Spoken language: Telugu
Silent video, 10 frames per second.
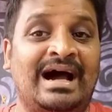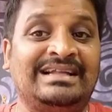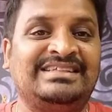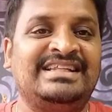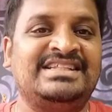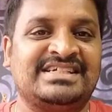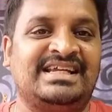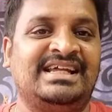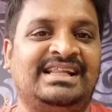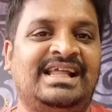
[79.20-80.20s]

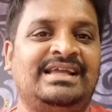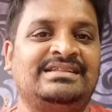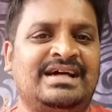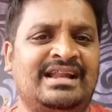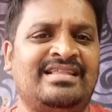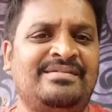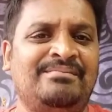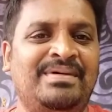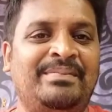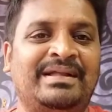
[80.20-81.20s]
ఆచరించగలిగితే చాలా
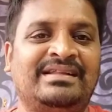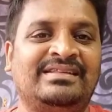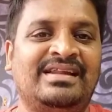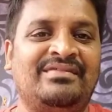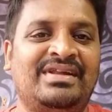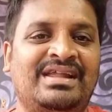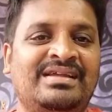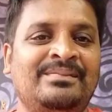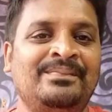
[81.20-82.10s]
సింపుల్ పద్ధతులు అవన్నీ